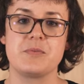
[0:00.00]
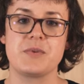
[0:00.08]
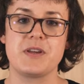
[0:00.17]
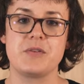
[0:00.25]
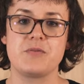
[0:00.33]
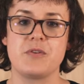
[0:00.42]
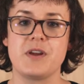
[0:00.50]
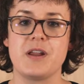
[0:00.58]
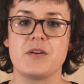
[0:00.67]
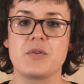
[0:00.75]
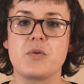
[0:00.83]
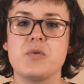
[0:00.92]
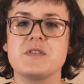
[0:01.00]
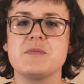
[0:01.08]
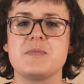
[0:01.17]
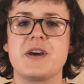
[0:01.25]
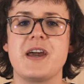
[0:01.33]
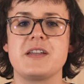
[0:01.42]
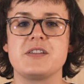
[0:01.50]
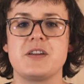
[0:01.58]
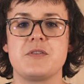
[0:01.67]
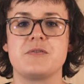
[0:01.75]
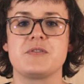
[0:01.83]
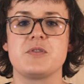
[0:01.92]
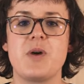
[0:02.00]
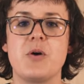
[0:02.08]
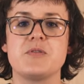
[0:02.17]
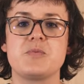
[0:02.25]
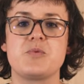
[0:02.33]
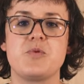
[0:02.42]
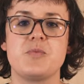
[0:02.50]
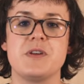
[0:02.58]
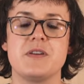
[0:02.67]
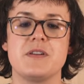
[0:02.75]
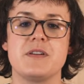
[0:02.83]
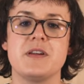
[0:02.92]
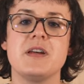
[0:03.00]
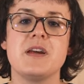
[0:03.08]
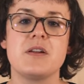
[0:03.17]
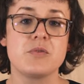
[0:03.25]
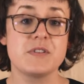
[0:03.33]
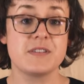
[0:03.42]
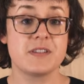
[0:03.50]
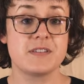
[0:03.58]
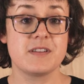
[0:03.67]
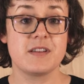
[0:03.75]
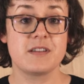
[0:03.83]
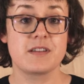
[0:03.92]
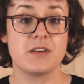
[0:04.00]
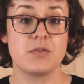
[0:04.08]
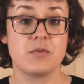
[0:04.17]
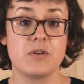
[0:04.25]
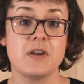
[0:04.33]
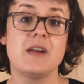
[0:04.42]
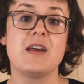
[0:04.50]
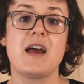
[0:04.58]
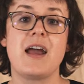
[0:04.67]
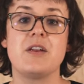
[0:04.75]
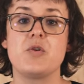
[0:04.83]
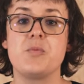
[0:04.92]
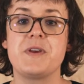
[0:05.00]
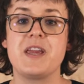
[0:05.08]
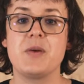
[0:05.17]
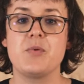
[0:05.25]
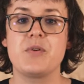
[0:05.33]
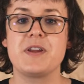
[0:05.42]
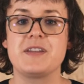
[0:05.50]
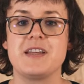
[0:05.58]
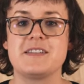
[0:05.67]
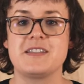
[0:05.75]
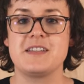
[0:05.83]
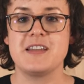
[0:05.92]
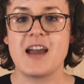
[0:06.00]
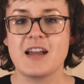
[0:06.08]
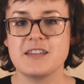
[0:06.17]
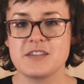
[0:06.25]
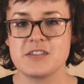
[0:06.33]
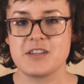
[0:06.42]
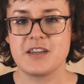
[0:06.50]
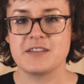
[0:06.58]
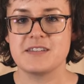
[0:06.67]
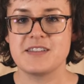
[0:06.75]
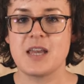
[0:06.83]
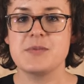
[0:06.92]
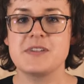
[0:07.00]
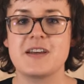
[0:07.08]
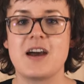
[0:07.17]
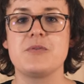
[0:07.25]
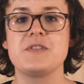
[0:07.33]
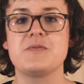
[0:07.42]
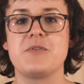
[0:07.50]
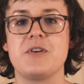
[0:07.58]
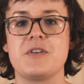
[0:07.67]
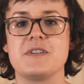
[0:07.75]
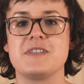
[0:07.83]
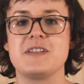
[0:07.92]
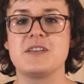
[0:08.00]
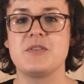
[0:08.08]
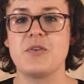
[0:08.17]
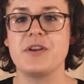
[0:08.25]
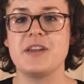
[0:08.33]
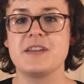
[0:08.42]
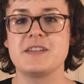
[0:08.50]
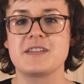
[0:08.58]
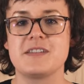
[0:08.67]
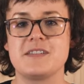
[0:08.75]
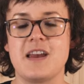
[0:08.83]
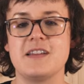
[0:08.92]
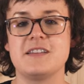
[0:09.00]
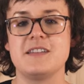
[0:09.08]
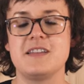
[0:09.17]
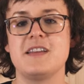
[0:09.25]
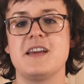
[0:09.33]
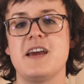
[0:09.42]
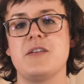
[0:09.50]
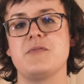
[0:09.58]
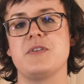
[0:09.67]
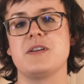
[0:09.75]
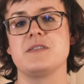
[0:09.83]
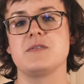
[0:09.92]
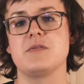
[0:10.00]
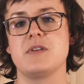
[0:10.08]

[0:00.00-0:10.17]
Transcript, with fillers: geprägt von einer großen Bereitschaft zum Ausprobieren, Nutzerzentrierung, eine Umgebung, in der sich die Angestellten selbst herausfordern, sich neue, interessante Dinge einfallen zu